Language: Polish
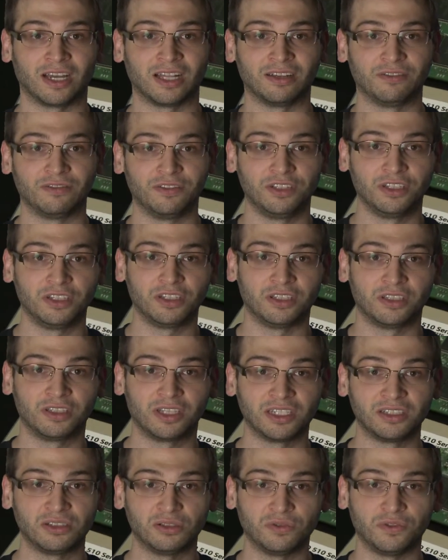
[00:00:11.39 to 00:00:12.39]
ale wyniki
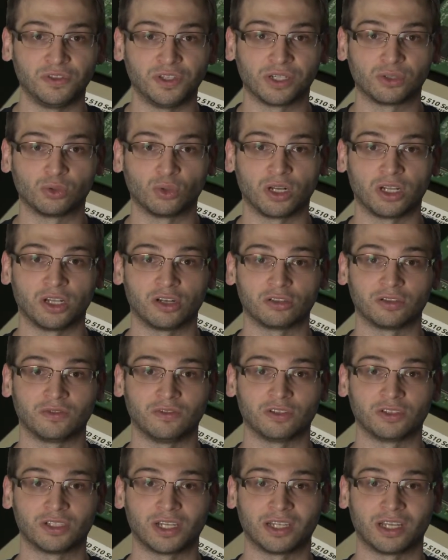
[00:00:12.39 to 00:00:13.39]
testów i niektóre
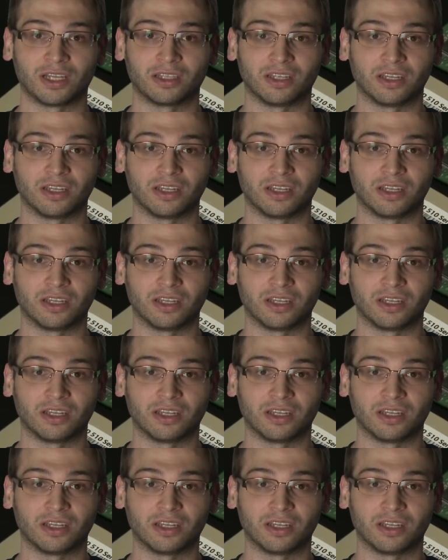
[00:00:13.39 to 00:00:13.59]
rozwiązania